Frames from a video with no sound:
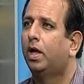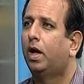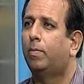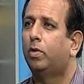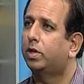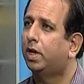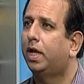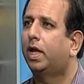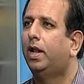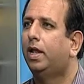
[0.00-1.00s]
हम ऑस्ट्रेलिया
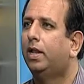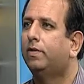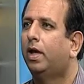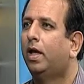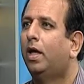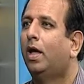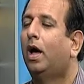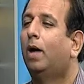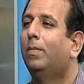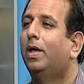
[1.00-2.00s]
खेलने ही नहीं जाएँ
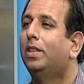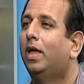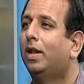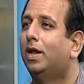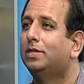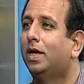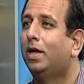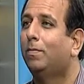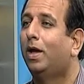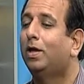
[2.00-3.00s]
हमें देखना चाहिए
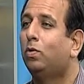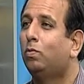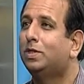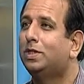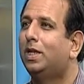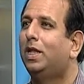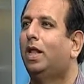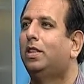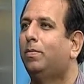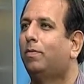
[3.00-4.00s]
भाई क्यों अच्छी नहीं
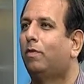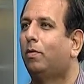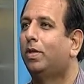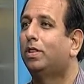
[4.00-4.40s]
रहती परफॉर्मेंस